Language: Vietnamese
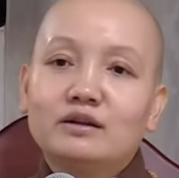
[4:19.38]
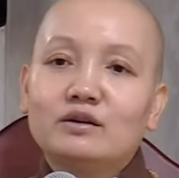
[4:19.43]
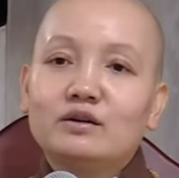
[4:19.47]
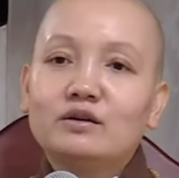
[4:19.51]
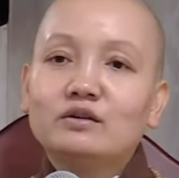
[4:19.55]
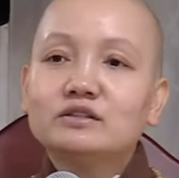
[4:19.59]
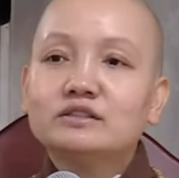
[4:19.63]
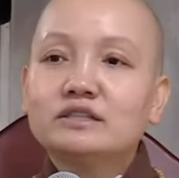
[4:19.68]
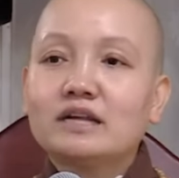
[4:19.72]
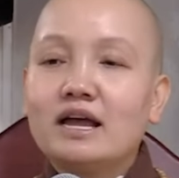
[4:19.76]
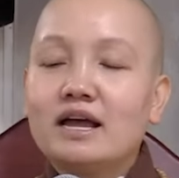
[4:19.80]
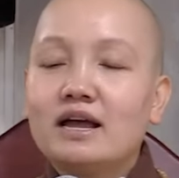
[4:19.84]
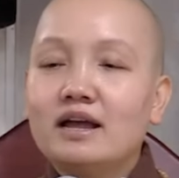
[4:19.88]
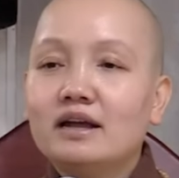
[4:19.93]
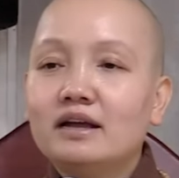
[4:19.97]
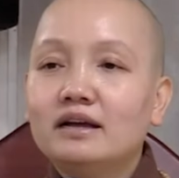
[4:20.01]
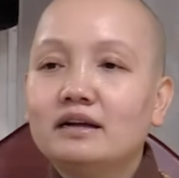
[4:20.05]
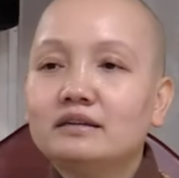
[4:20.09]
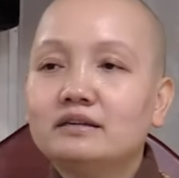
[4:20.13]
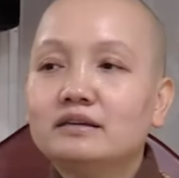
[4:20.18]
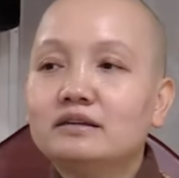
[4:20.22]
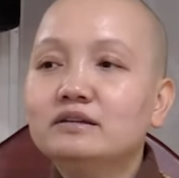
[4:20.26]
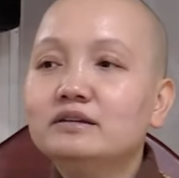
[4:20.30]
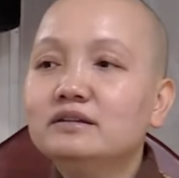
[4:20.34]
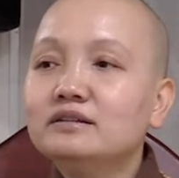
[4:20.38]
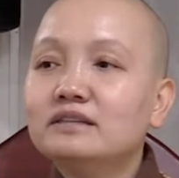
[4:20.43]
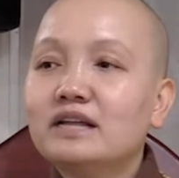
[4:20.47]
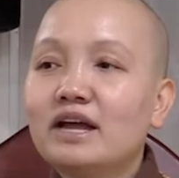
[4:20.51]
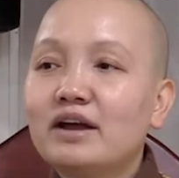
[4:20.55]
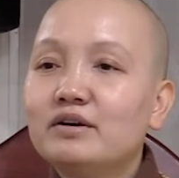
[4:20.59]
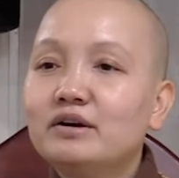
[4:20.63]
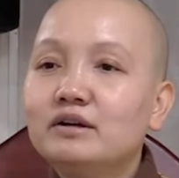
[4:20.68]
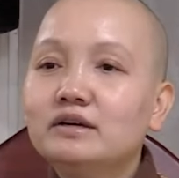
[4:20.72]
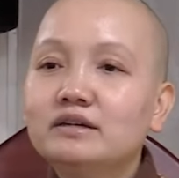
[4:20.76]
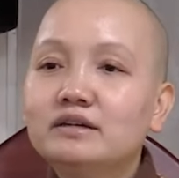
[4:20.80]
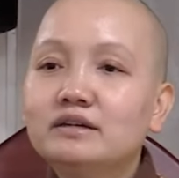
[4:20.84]
nó sẽ hướng
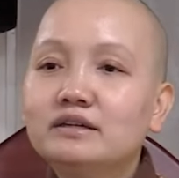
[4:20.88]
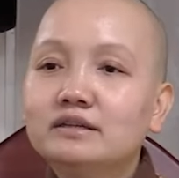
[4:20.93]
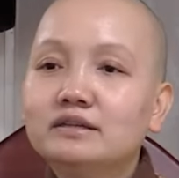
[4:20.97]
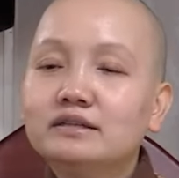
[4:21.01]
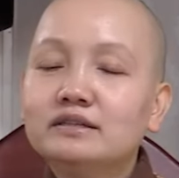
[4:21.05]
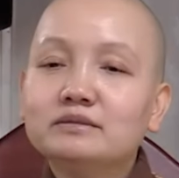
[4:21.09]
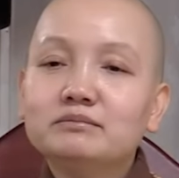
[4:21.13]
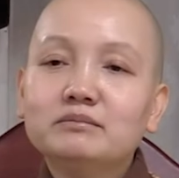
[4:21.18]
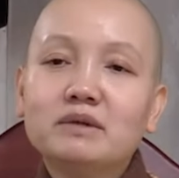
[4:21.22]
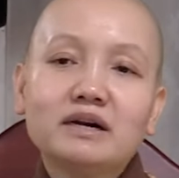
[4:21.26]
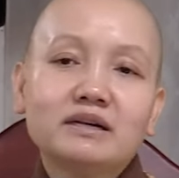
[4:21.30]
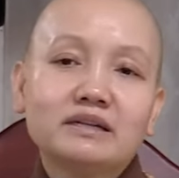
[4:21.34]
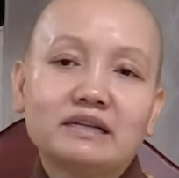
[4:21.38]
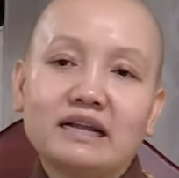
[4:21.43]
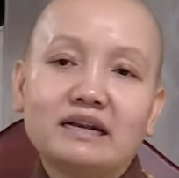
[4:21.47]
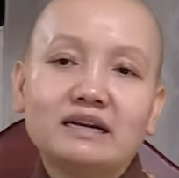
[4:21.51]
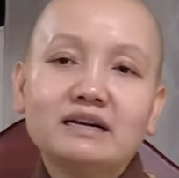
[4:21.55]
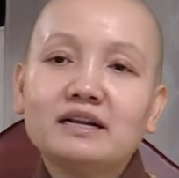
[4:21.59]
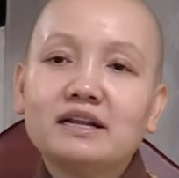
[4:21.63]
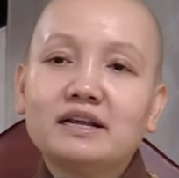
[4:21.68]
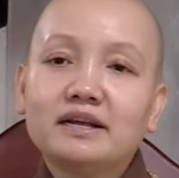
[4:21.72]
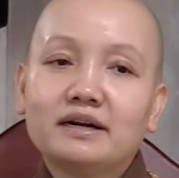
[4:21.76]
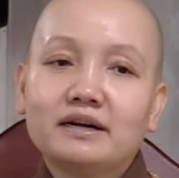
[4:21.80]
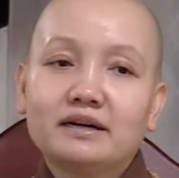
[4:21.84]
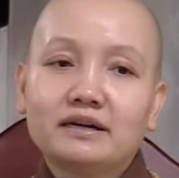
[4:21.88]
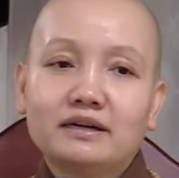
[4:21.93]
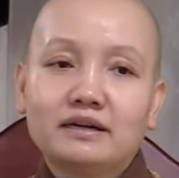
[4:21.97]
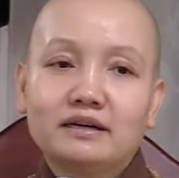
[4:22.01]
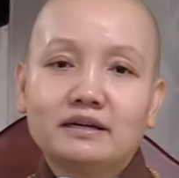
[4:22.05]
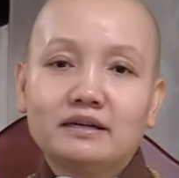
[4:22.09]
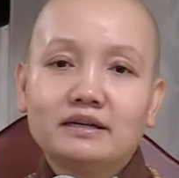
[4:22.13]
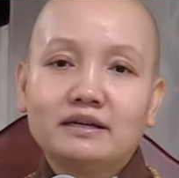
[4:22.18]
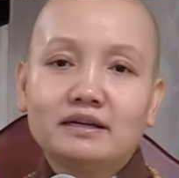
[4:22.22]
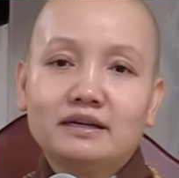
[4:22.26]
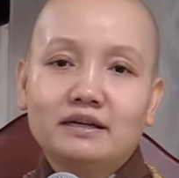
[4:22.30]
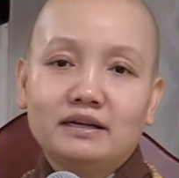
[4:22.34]
theo hướng hướng bất chánh liền.
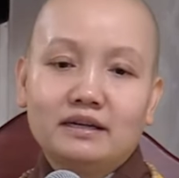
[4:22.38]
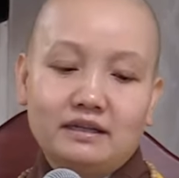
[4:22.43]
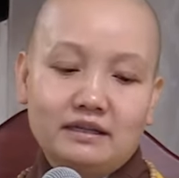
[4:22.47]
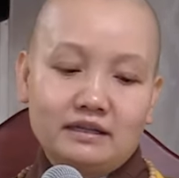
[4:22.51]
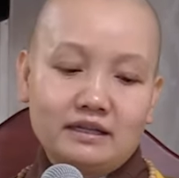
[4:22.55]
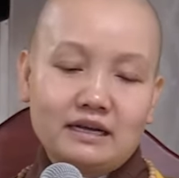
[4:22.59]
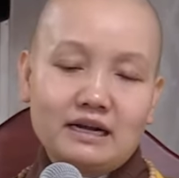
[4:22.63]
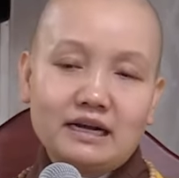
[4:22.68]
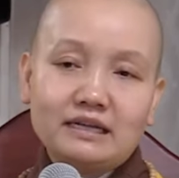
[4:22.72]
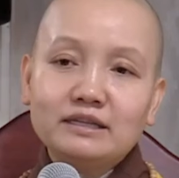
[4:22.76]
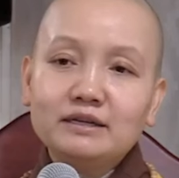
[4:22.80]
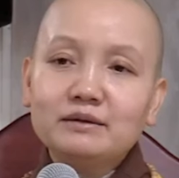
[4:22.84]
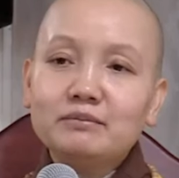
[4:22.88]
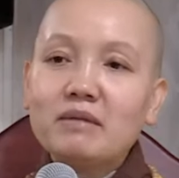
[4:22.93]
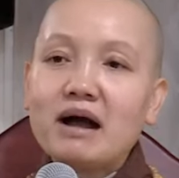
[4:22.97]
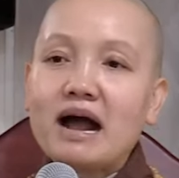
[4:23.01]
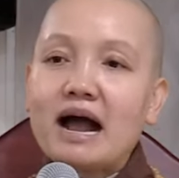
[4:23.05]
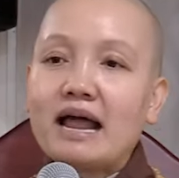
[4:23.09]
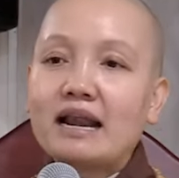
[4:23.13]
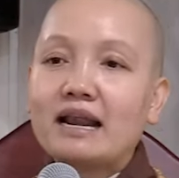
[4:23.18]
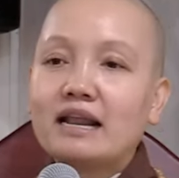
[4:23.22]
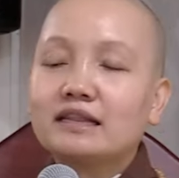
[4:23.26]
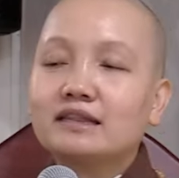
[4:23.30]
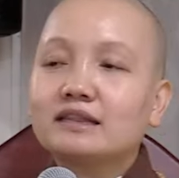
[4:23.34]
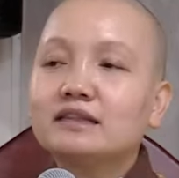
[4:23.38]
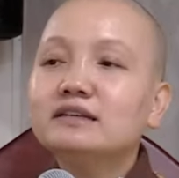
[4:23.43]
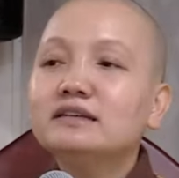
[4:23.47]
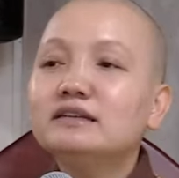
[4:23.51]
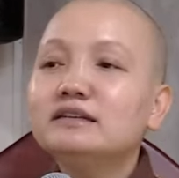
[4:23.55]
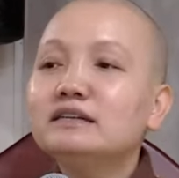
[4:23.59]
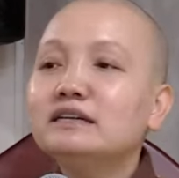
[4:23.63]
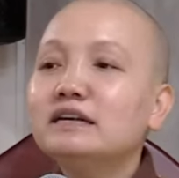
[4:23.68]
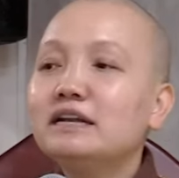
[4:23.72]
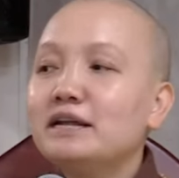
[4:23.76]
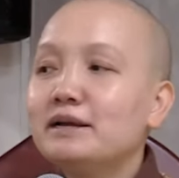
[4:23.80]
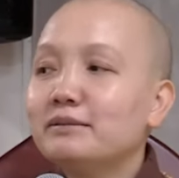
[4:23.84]
Thì cái thứ ba là
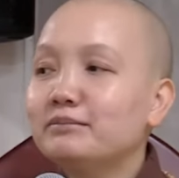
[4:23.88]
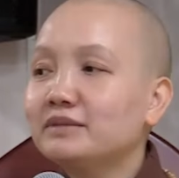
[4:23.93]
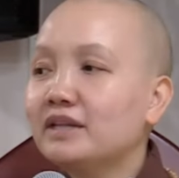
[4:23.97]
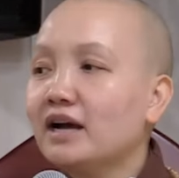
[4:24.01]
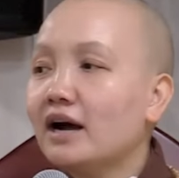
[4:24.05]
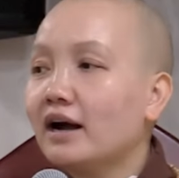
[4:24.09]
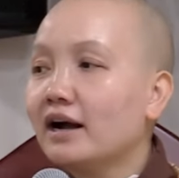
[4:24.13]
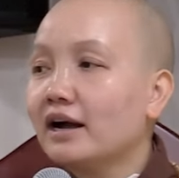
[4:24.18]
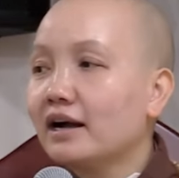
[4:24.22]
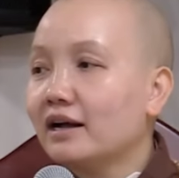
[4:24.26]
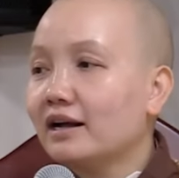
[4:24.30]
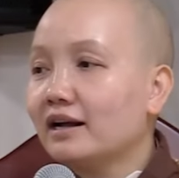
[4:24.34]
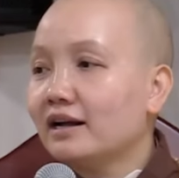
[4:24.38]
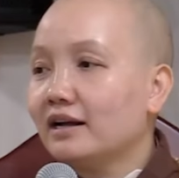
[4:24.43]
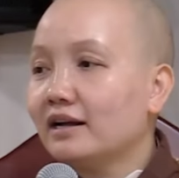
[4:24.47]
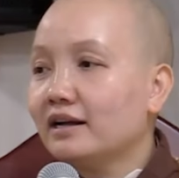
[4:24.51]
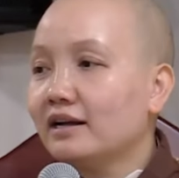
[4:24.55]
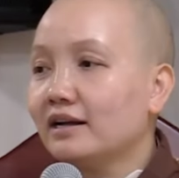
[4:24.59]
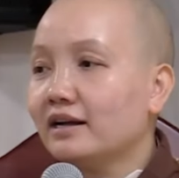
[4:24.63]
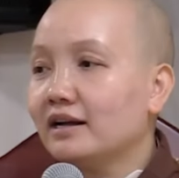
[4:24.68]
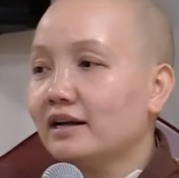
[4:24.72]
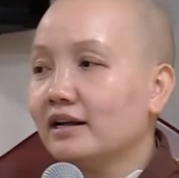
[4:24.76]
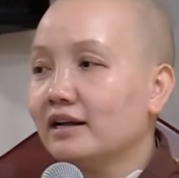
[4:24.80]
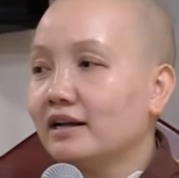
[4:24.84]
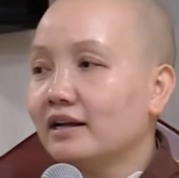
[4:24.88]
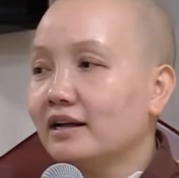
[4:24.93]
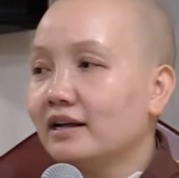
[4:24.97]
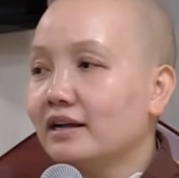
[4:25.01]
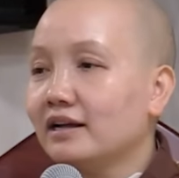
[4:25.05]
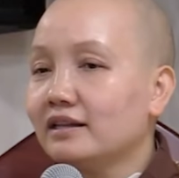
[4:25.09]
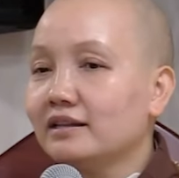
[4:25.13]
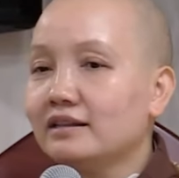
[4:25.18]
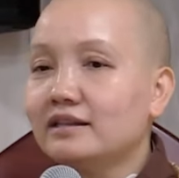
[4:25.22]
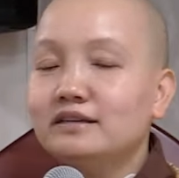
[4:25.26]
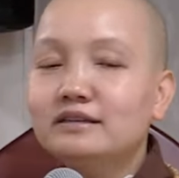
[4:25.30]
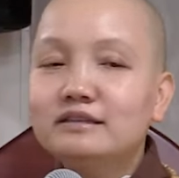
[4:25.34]
tư niệm thực.
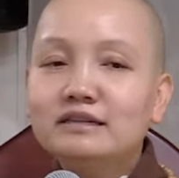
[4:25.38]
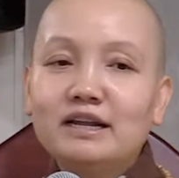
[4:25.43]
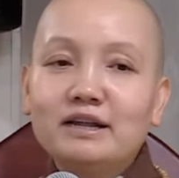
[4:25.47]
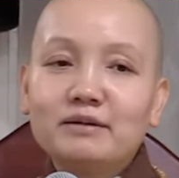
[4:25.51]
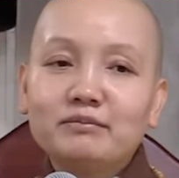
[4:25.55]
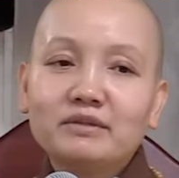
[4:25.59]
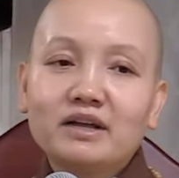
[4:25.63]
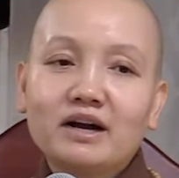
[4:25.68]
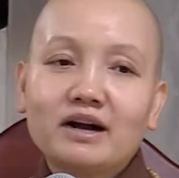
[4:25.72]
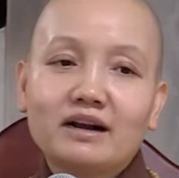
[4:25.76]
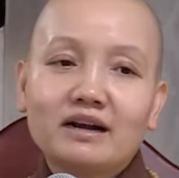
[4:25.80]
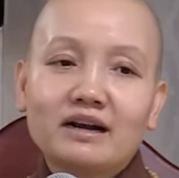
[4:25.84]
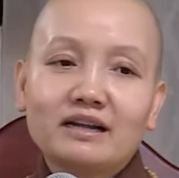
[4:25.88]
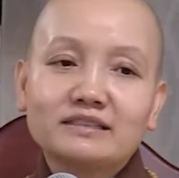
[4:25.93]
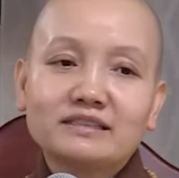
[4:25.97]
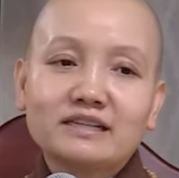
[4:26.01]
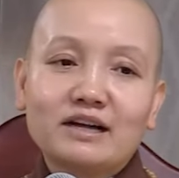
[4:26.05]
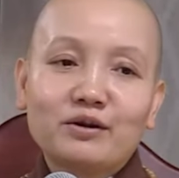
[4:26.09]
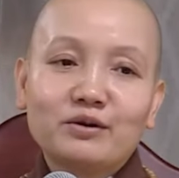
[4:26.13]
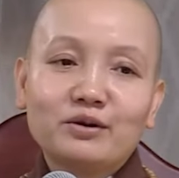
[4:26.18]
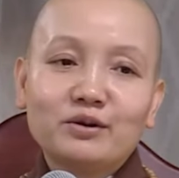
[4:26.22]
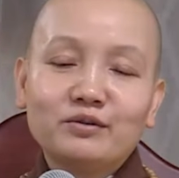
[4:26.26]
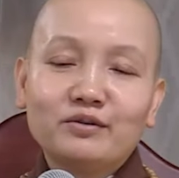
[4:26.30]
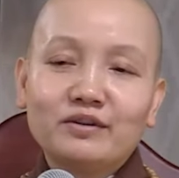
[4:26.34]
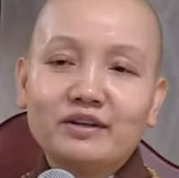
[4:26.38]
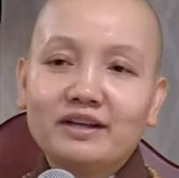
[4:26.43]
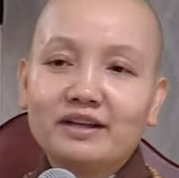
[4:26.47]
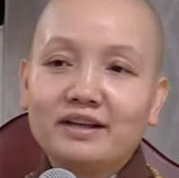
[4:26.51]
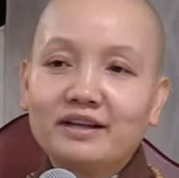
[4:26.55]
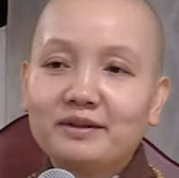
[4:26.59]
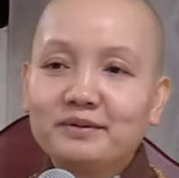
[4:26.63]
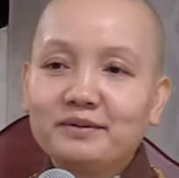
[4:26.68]
Tư niệm thực là sao quý vị?